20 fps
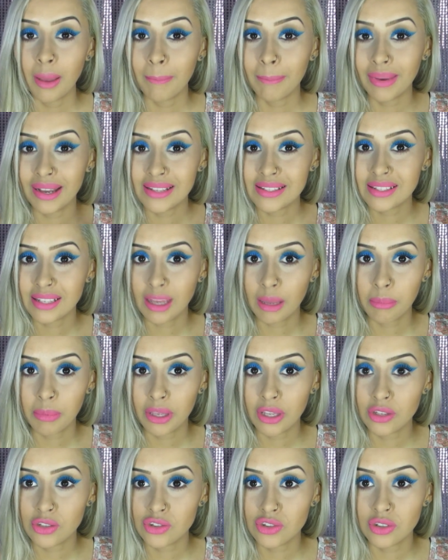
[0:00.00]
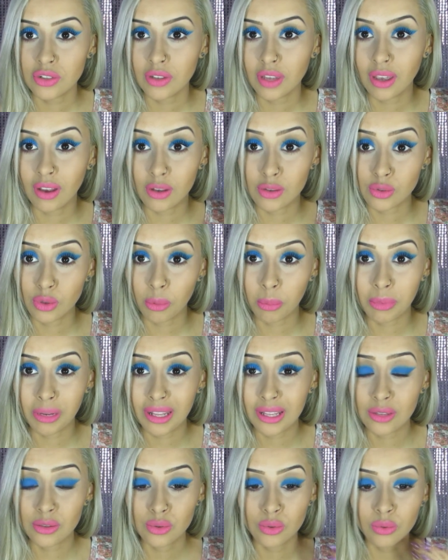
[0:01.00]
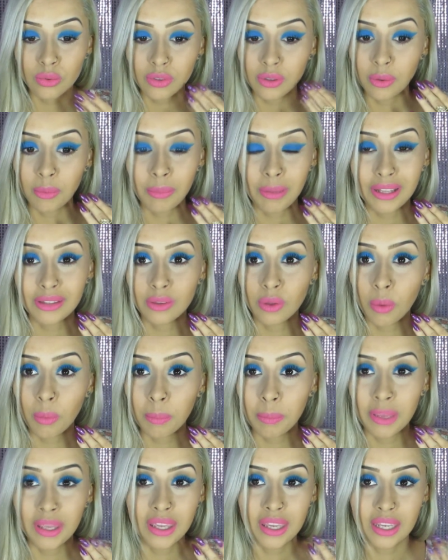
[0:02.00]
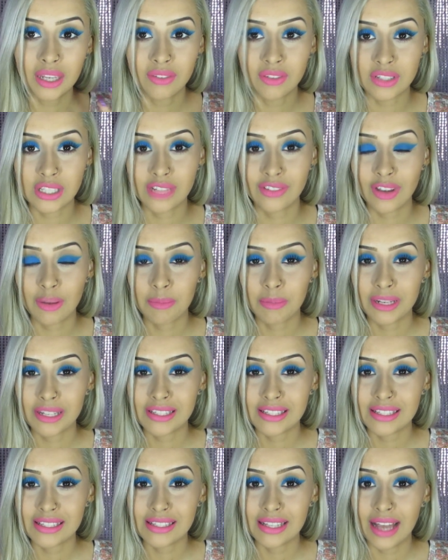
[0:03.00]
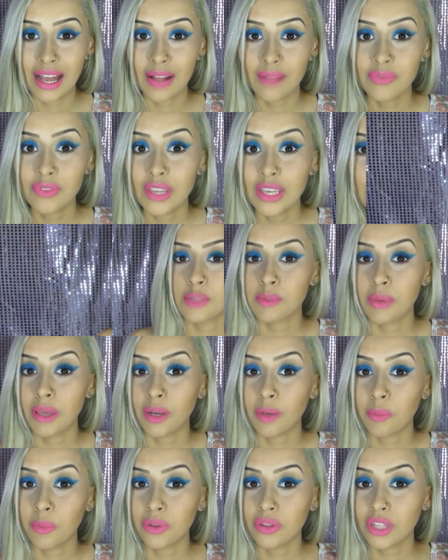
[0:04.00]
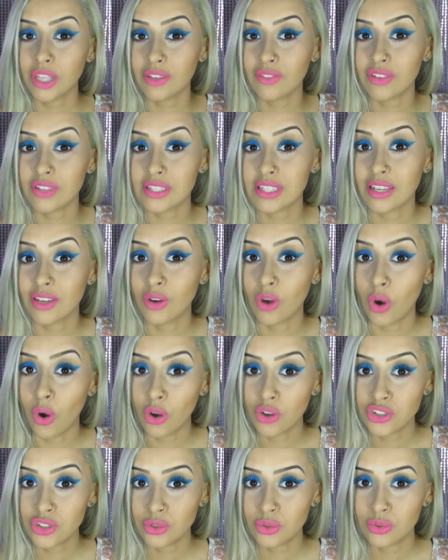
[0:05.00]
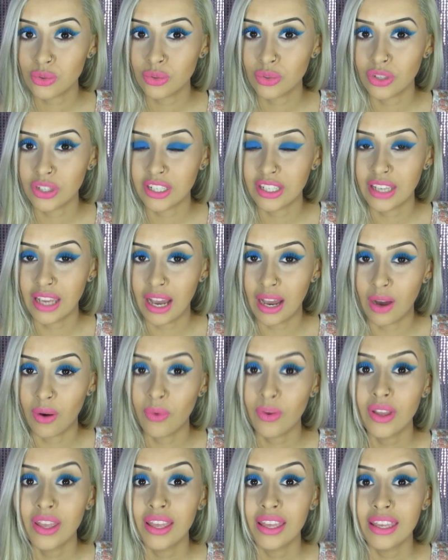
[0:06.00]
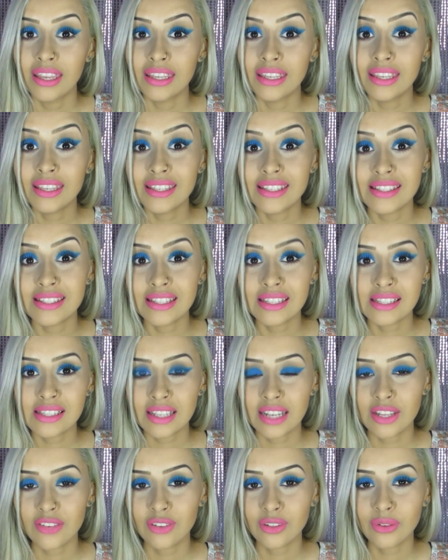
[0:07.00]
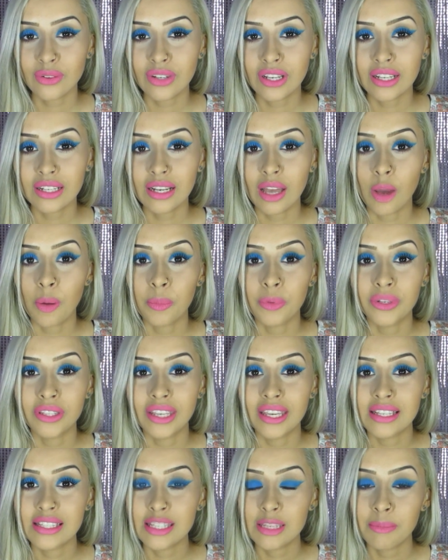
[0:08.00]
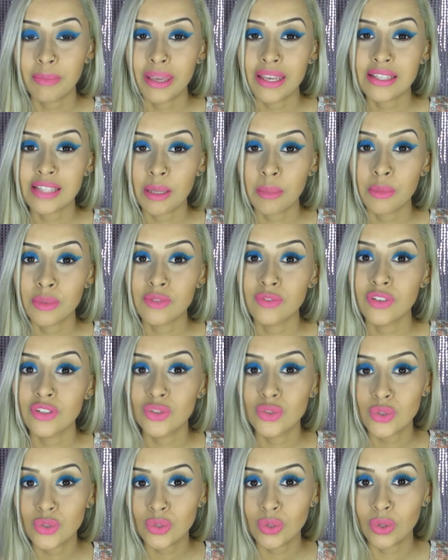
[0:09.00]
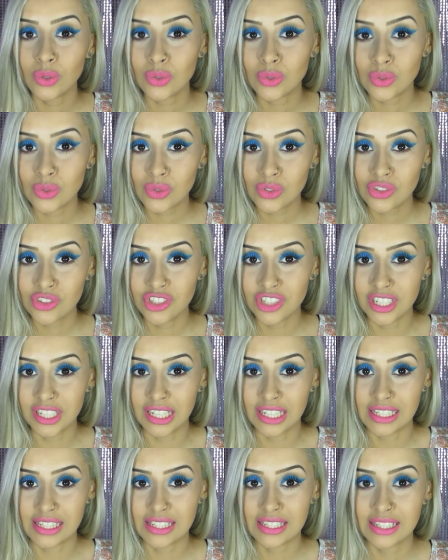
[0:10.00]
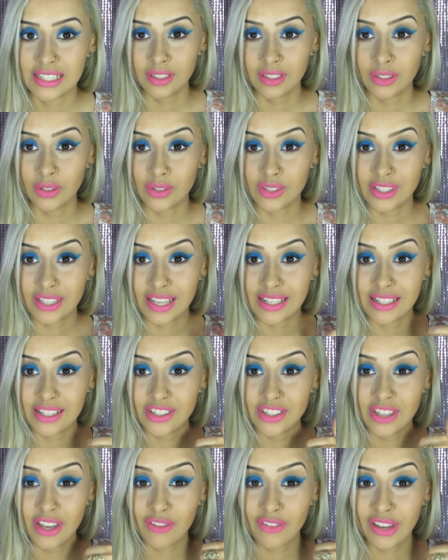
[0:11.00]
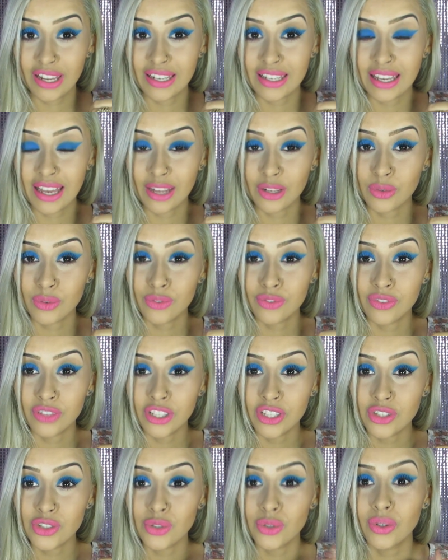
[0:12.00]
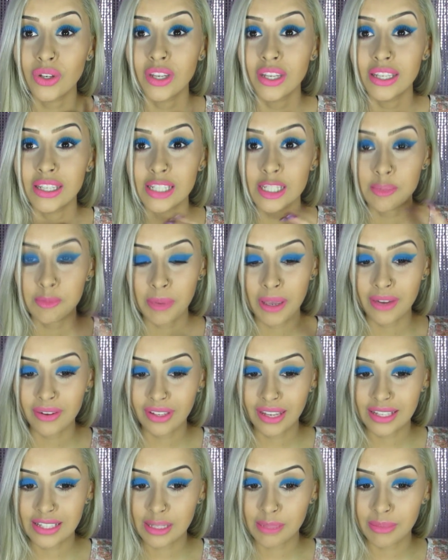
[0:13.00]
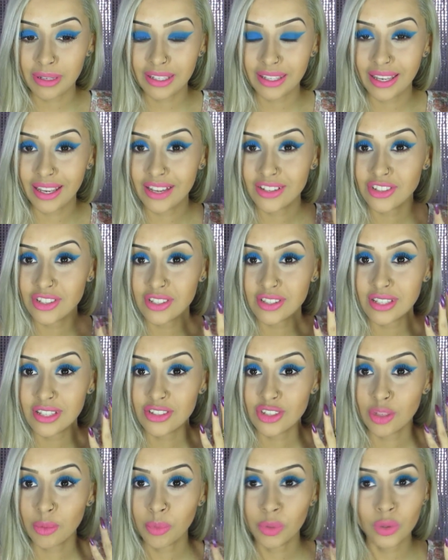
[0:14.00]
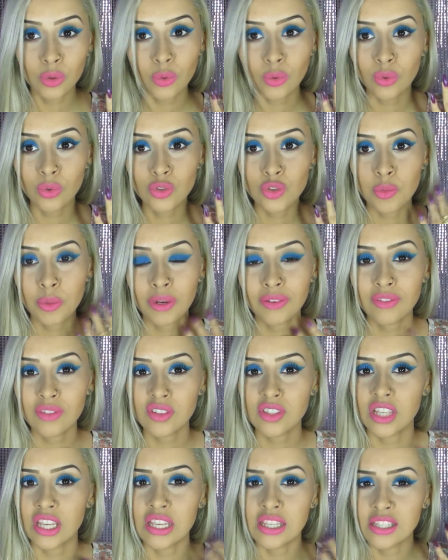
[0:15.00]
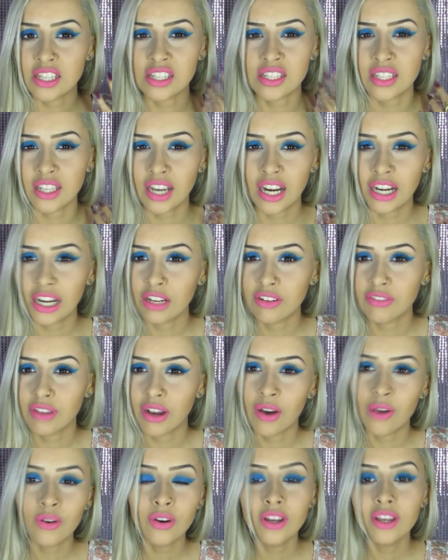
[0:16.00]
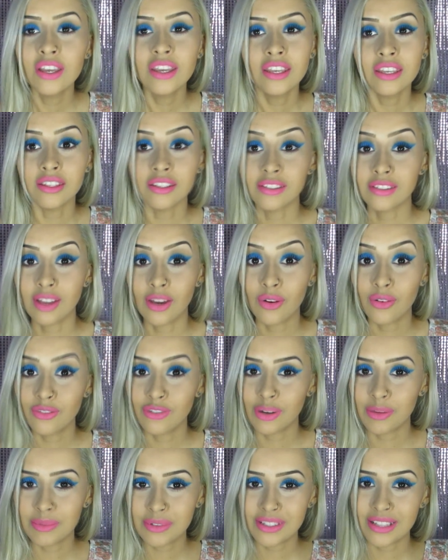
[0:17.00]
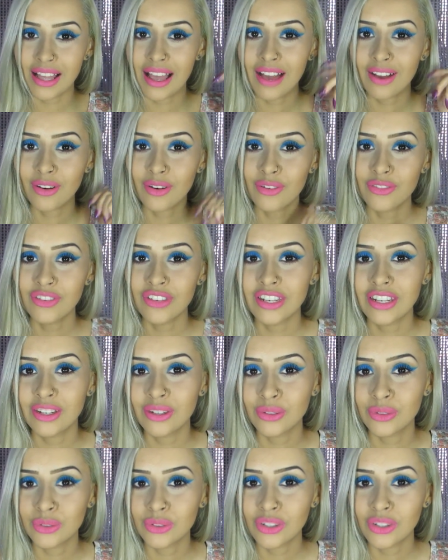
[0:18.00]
Basicamente, é a sombra azul e um batom pink que você vai precisar. Espero muito que você goste do tutorial e que se inscreva no canal, porque esse mês temos vídeos todos os dias. Não se esqueça de avaliar o vídeo e espero que essa maquiagem seja muito útil para vocês nesse carnaval. Então vamos lá conferir o